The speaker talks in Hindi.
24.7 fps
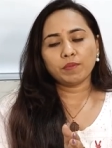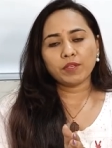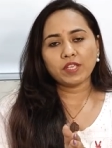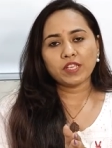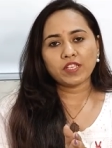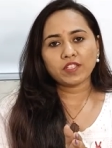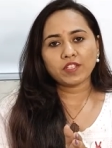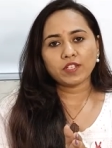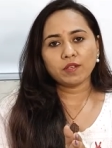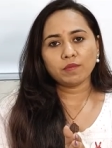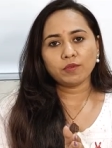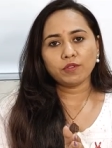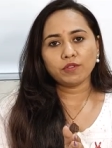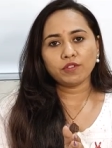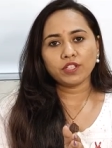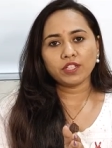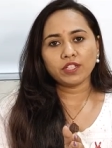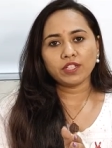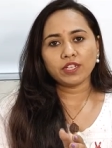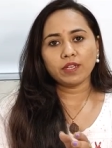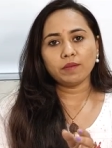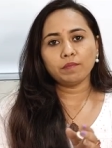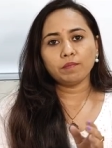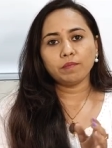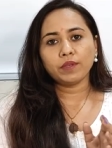पी एस डब्ल्यू के
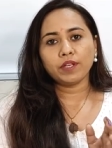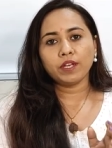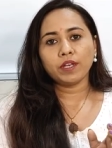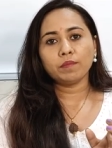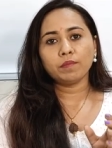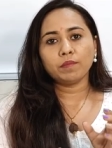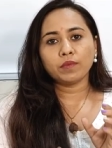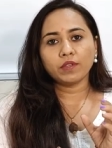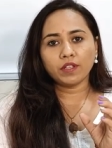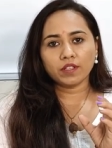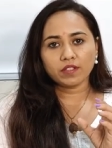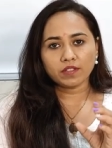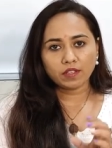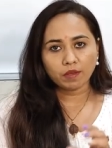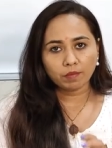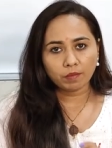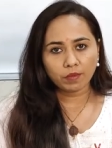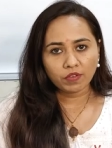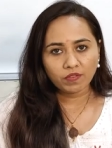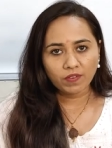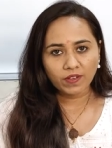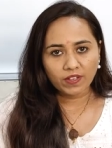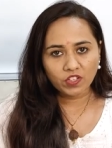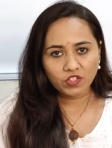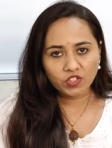टाइम पे आप
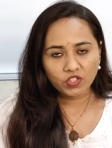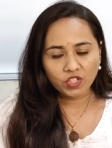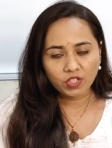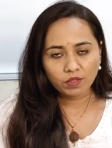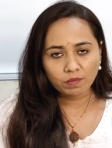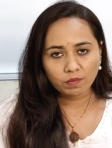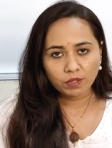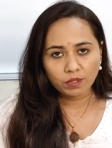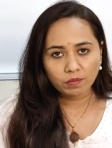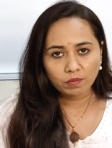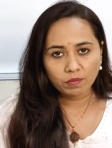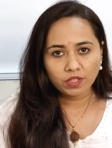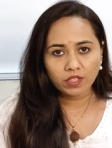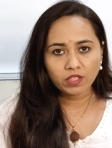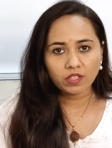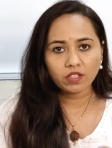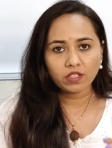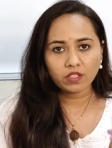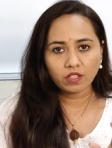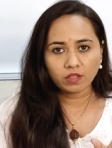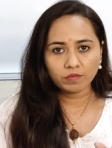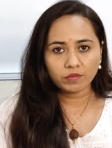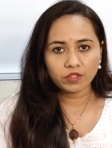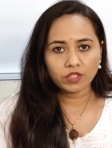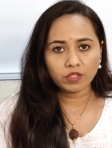समर वेकेशन में भी
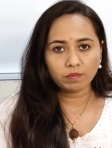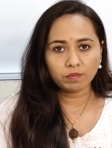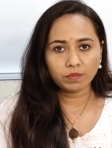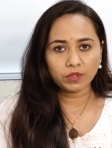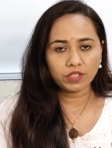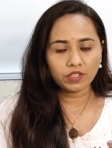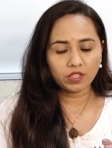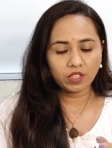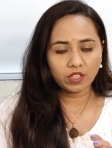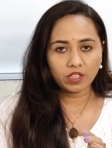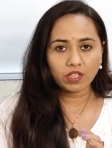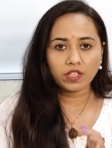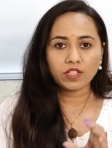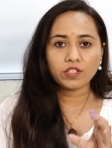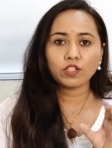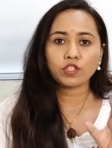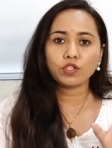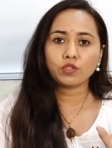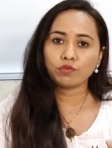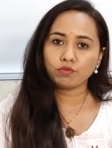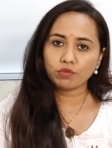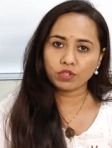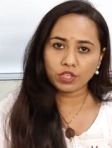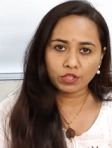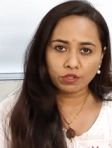जब भी एज अ
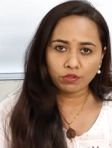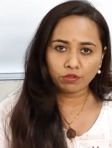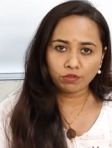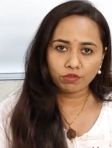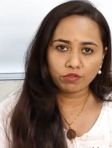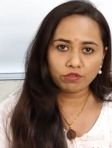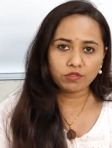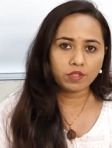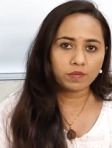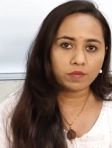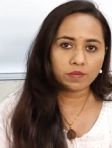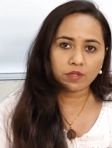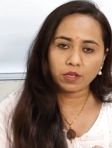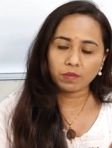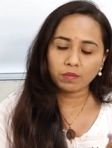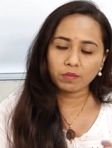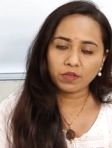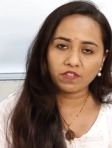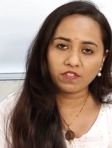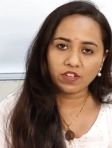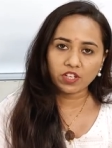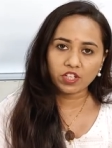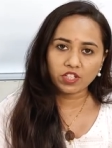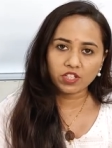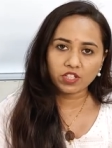स्टूडेंट होते हो तब
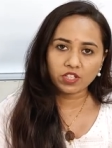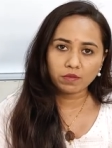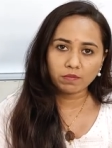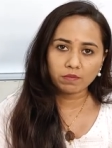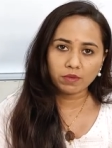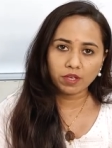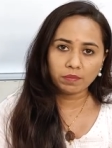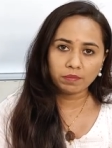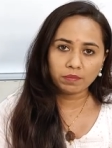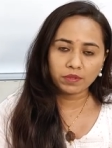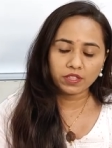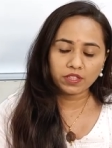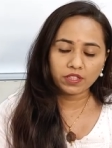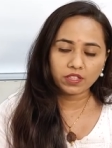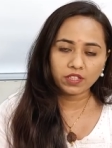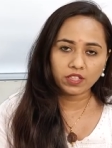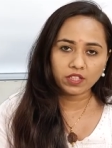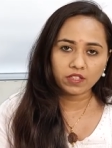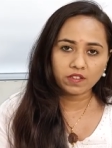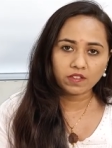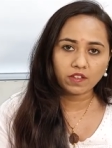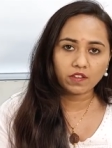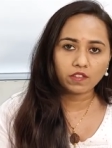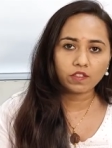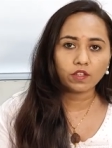समर वेकेशन में आप अर्न
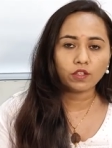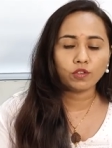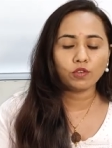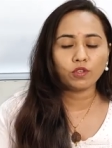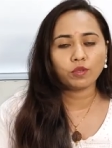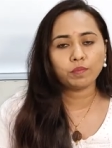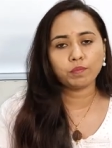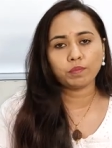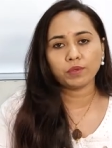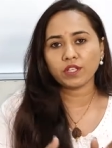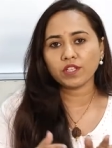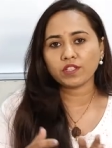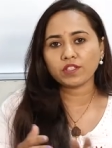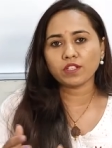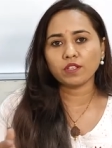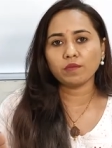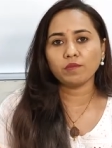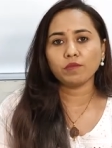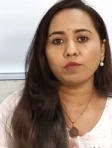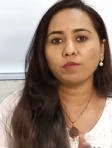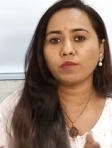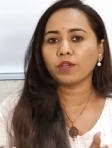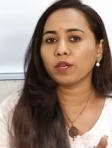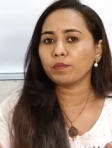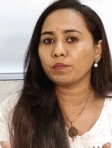कर सकते हो और पी एस
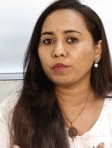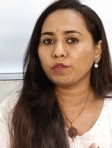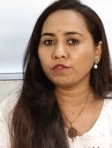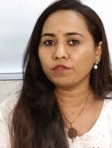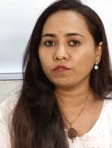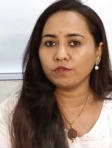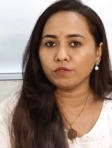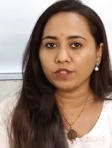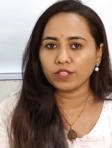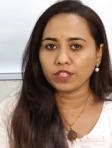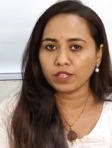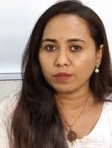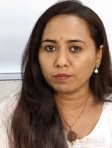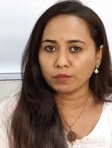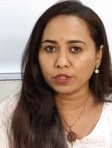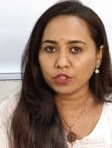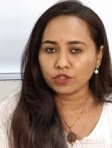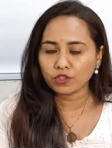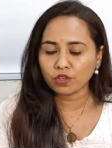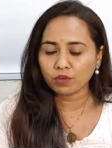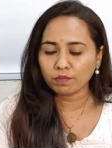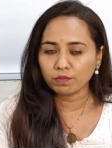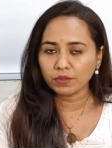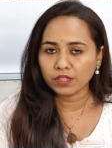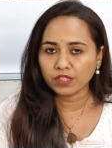डब्ल्यू में आपको फुल टाइम भी
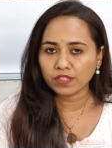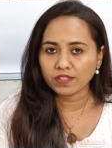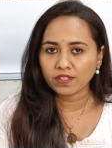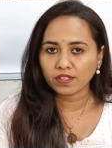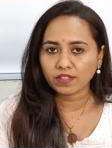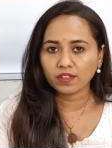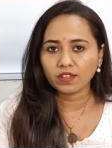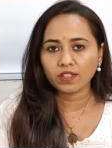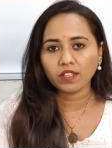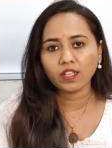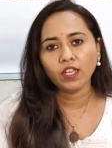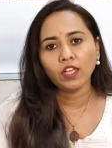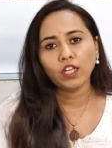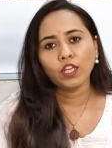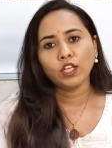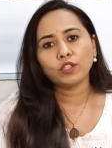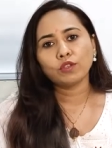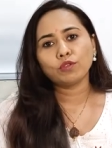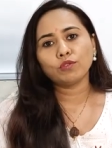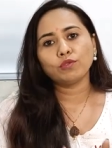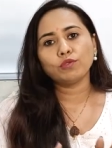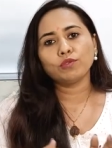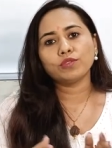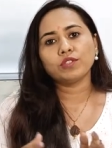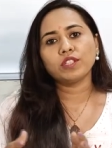जॉब मिल सकती
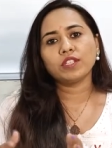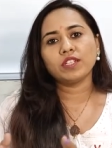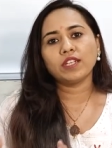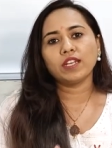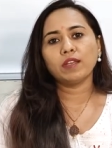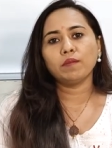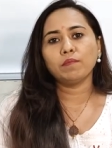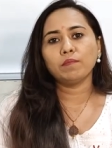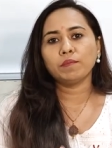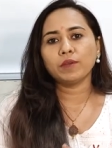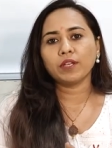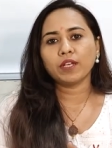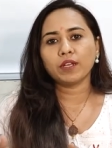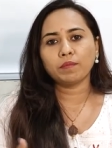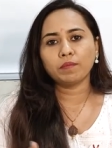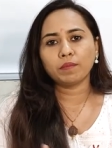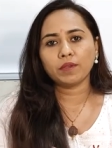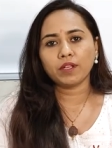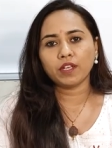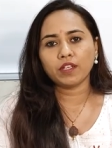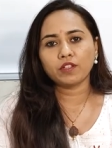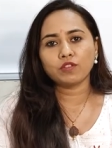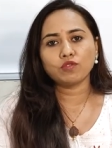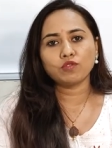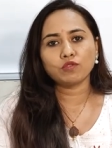तो उसी टाइम पे
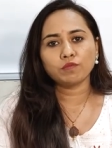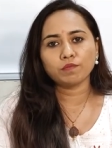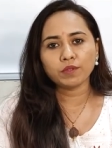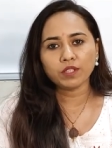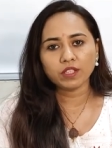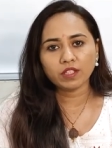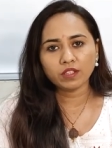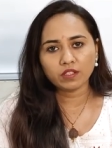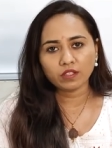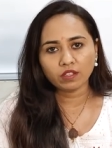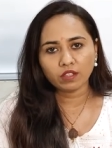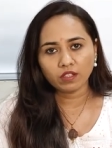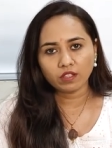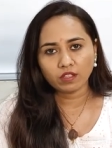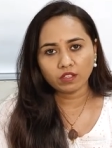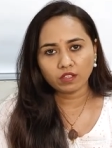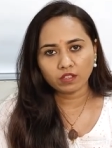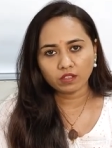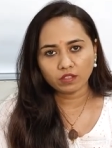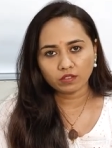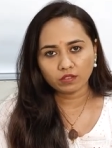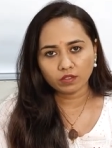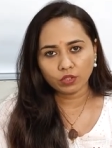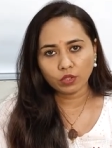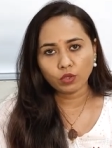आपका जो भी
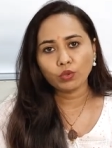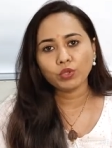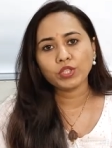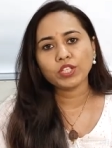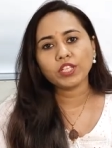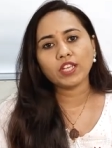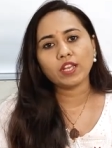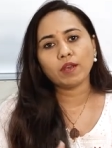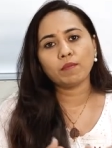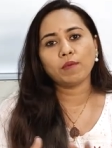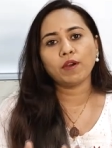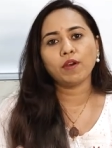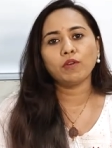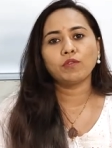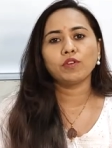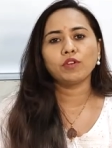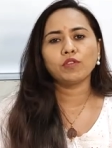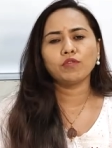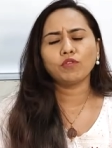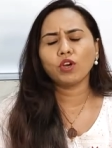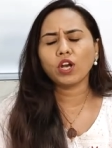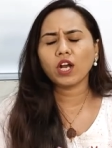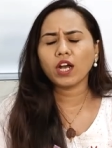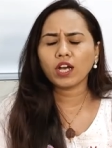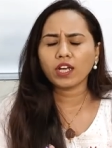लोन की अमाउंट है वो